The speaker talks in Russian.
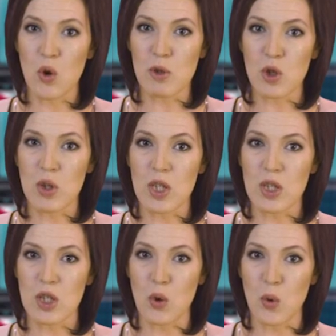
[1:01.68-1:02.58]
что не
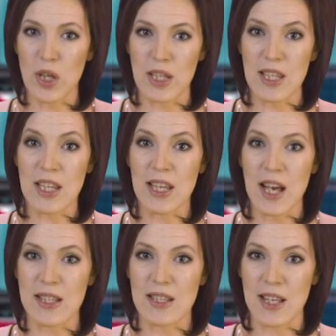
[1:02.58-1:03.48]
стоит
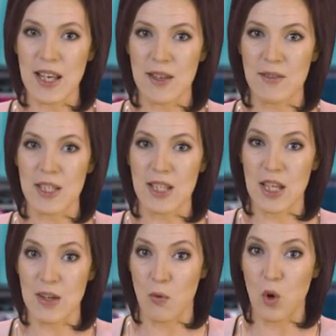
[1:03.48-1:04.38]
недооценивать
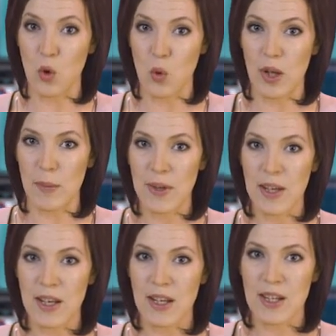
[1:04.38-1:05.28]
его роль,
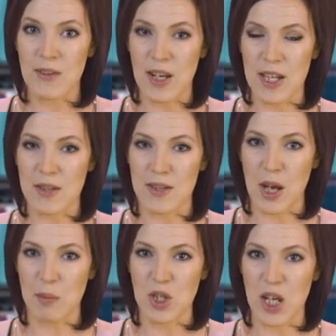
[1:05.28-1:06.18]
говорится в
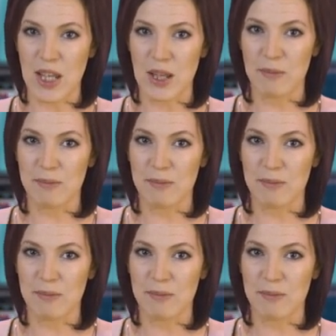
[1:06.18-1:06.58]
сообщении.